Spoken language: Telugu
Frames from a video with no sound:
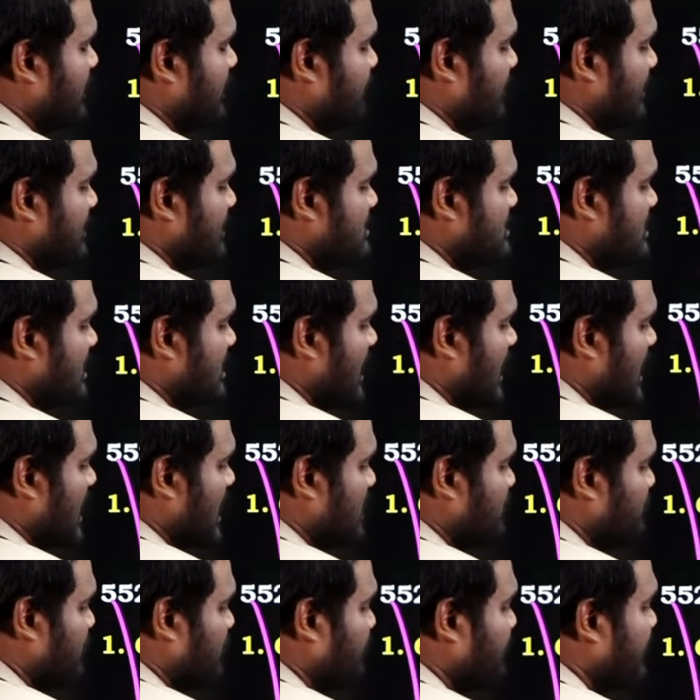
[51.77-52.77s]
డిఫరెన్స్
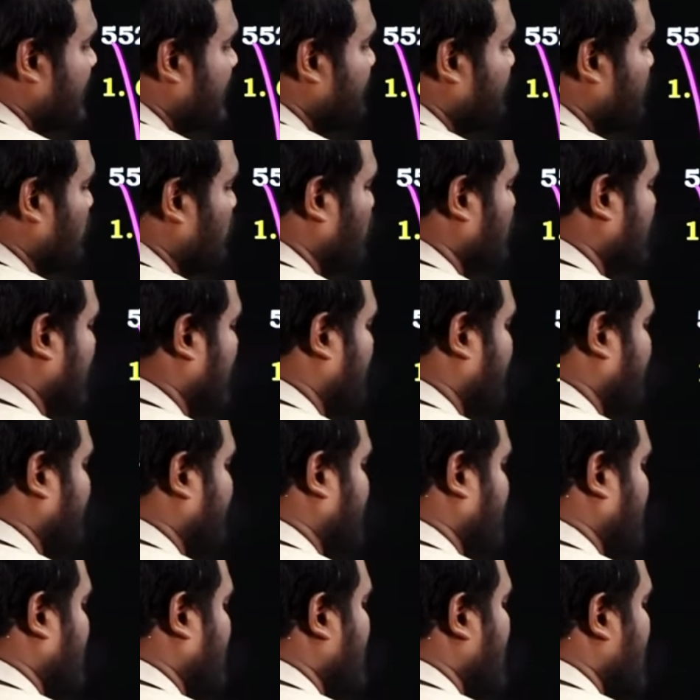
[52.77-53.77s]
ఇది ఫిఫ్టీ ఫోర్ ఉంది
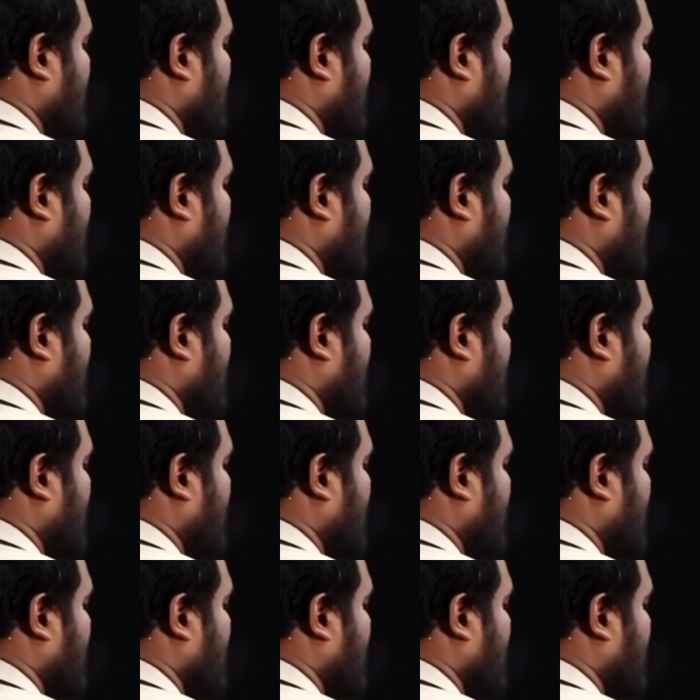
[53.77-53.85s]
కాబట్టి